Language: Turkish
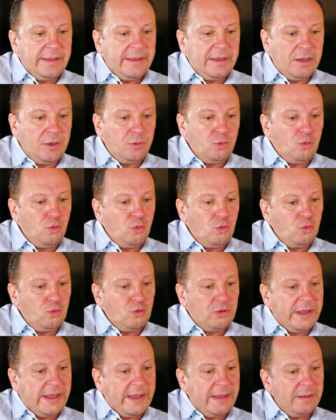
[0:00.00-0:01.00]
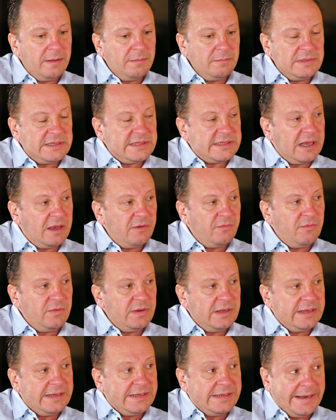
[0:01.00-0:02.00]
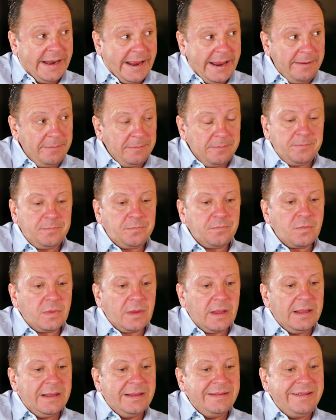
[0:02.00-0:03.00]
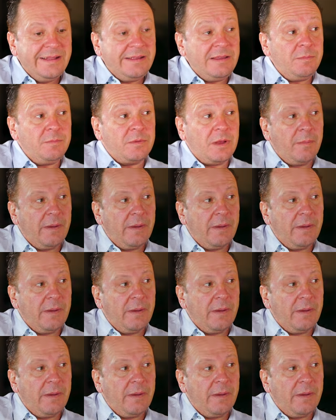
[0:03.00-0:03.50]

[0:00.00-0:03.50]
e, düğünde misafirlerine netif